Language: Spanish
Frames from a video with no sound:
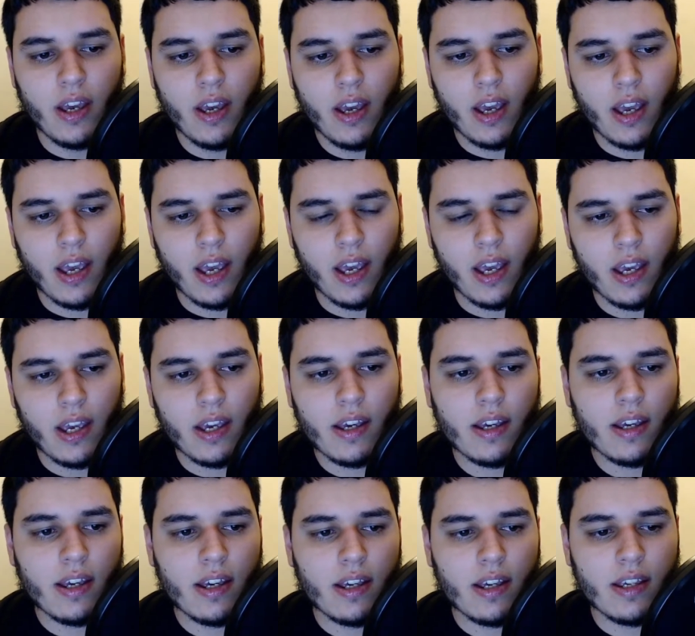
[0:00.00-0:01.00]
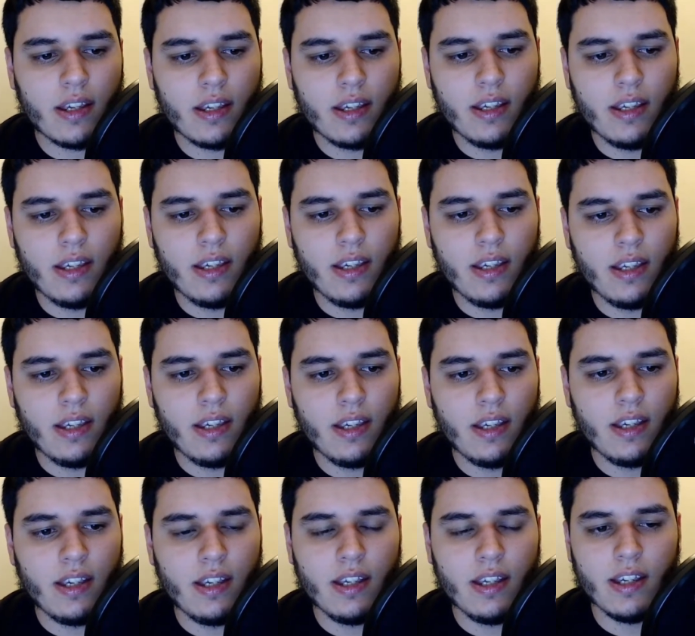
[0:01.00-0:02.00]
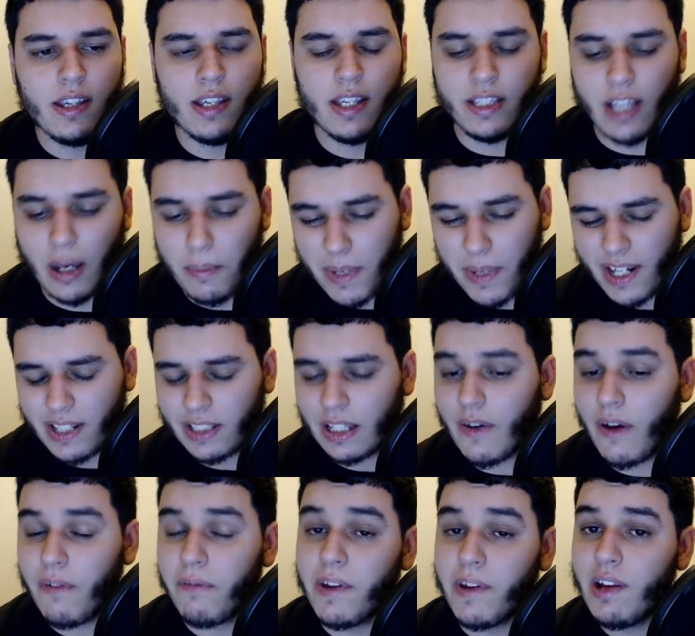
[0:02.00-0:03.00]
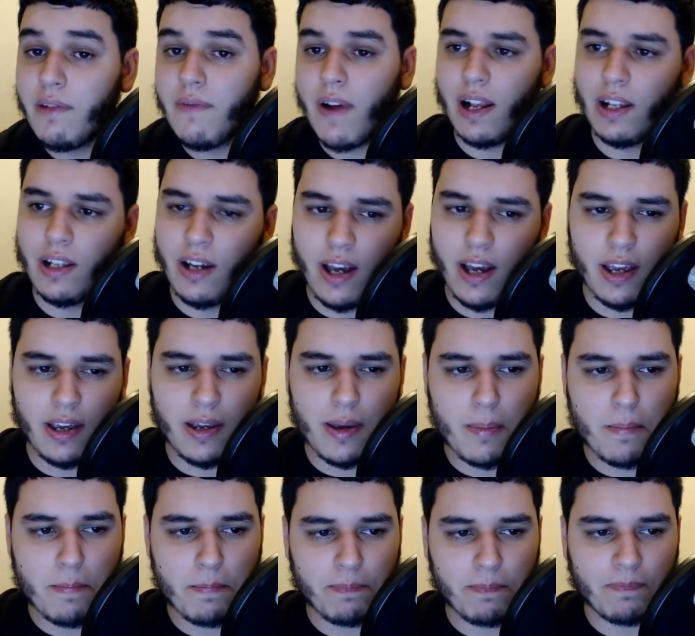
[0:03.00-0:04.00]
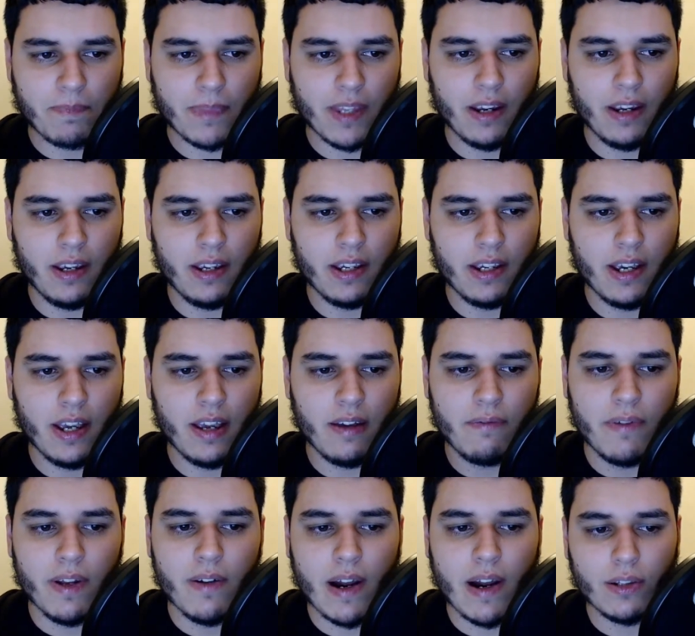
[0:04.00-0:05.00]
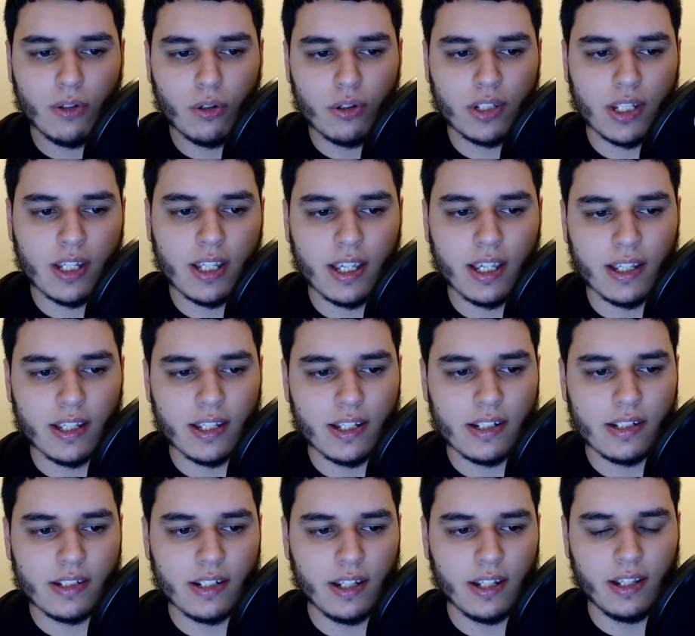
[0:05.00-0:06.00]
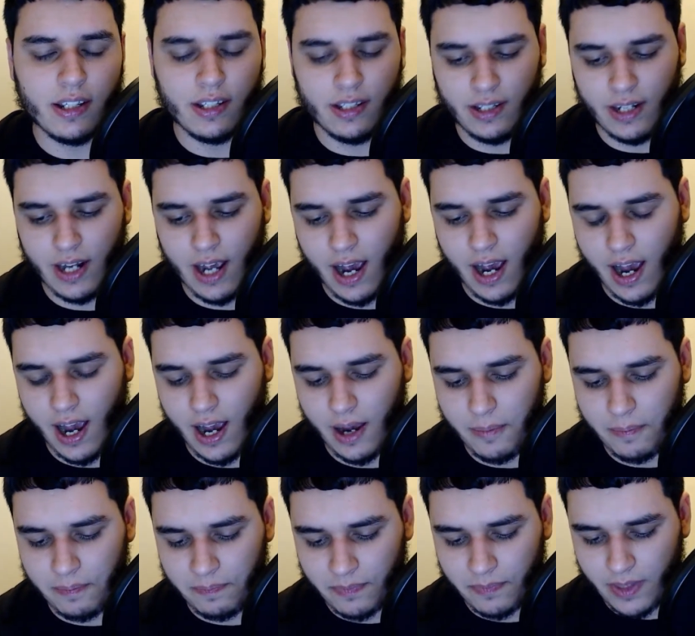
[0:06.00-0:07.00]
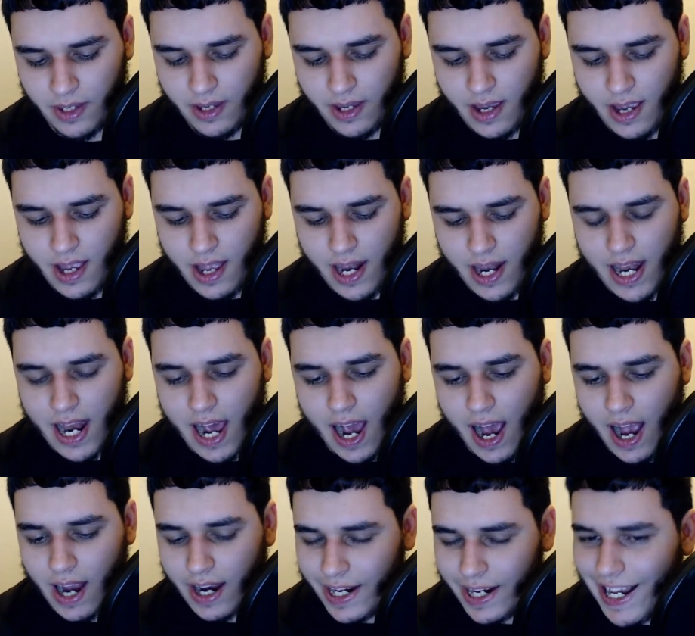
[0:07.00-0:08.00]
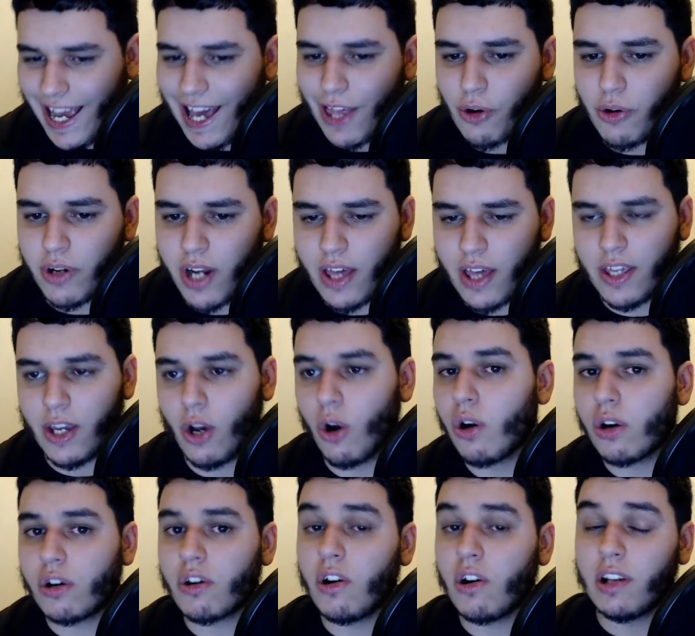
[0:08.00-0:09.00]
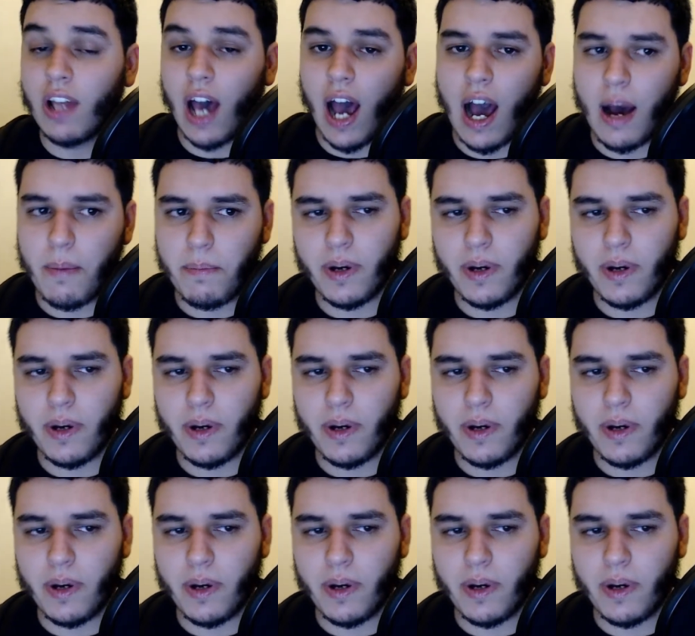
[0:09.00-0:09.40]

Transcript: Eh, y, también estaba Phil, eh, eh, Phil Baldowski, que es eh, la, creadora de All Roll Up,